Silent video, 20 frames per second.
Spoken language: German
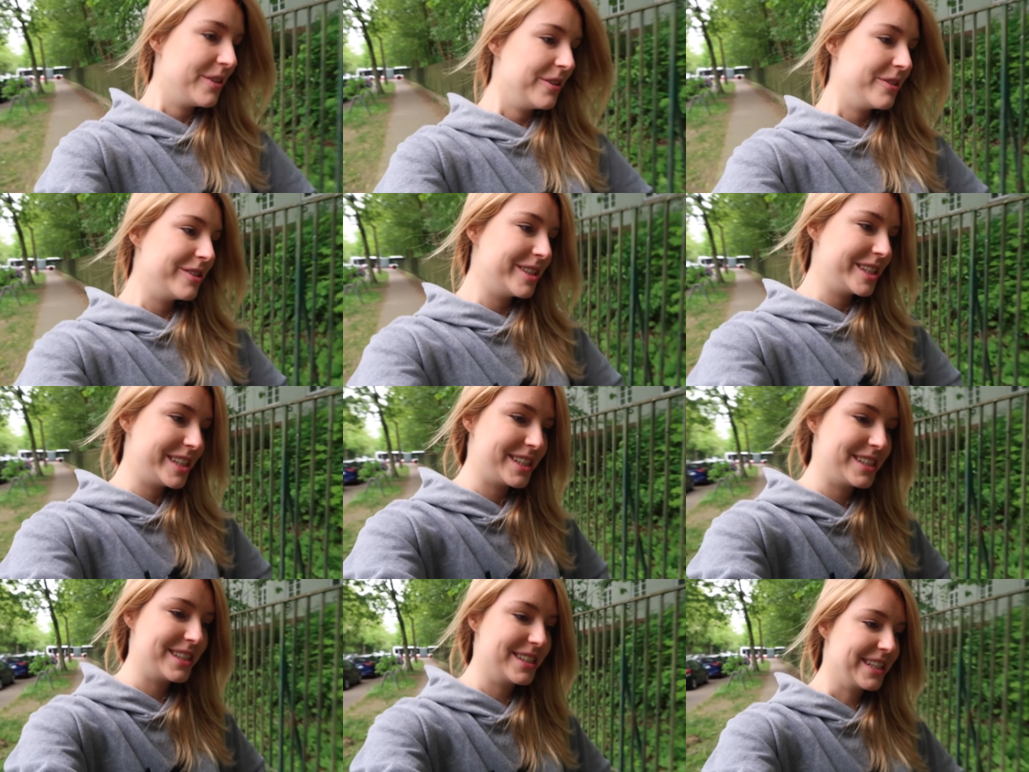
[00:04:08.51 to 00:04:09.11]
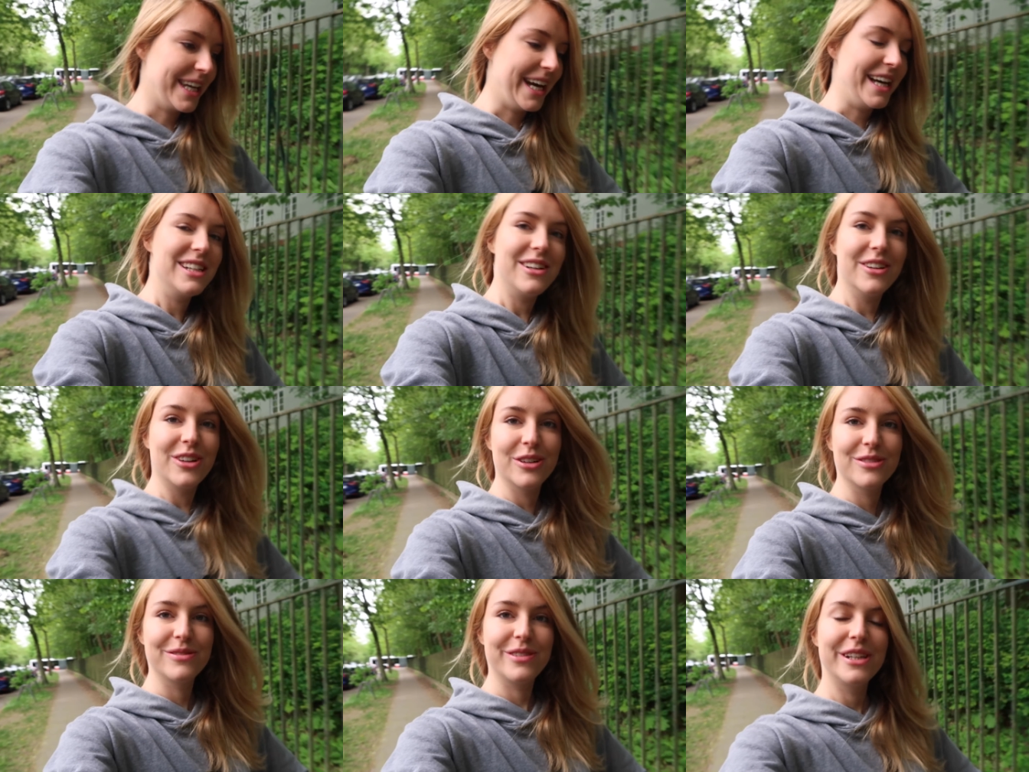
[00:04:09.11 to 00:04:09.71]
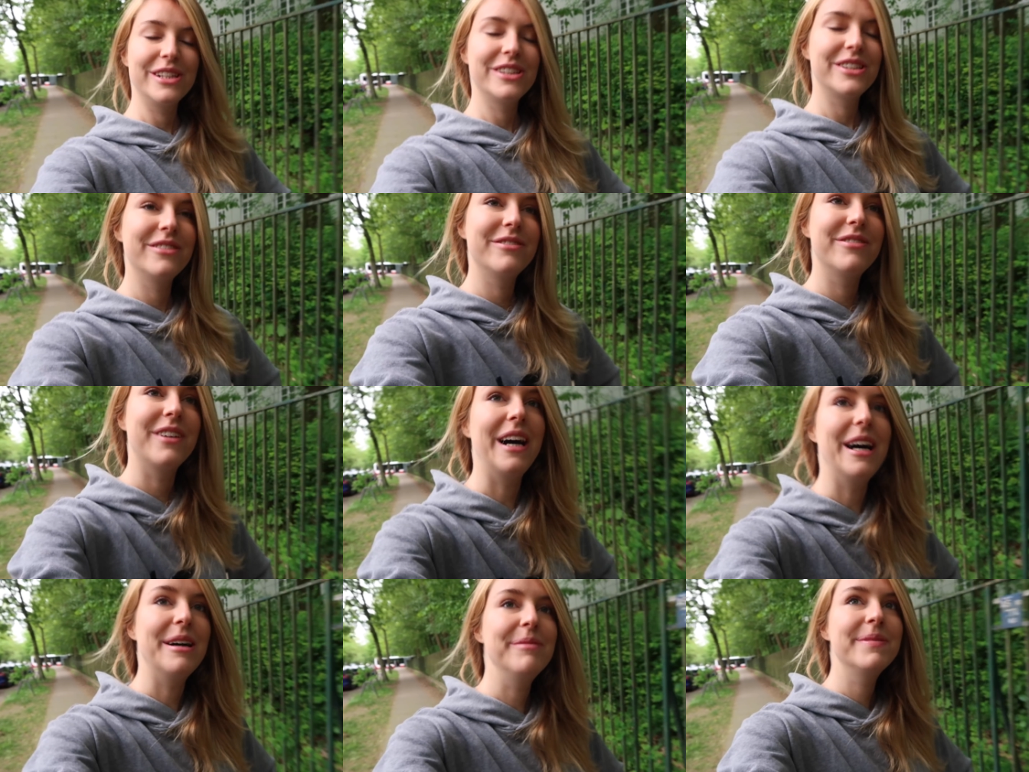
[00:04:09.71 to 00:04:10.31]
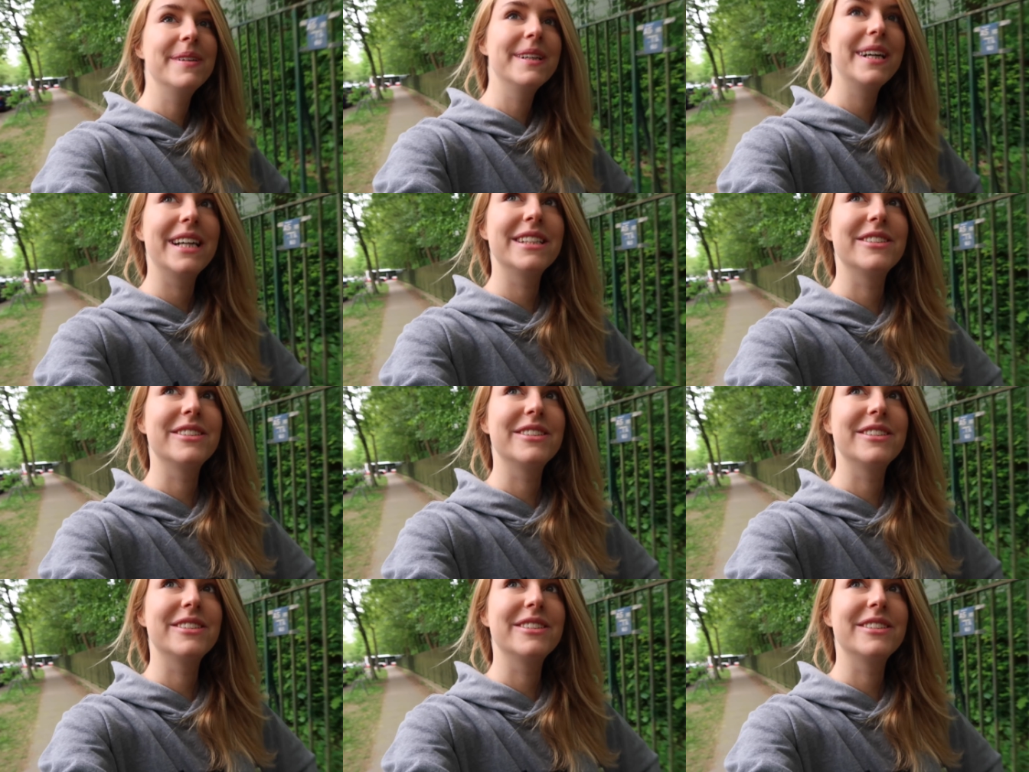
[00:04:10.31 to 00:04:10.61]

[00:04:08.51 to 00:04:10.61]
Und es ist gerade auch noch voll schön warm.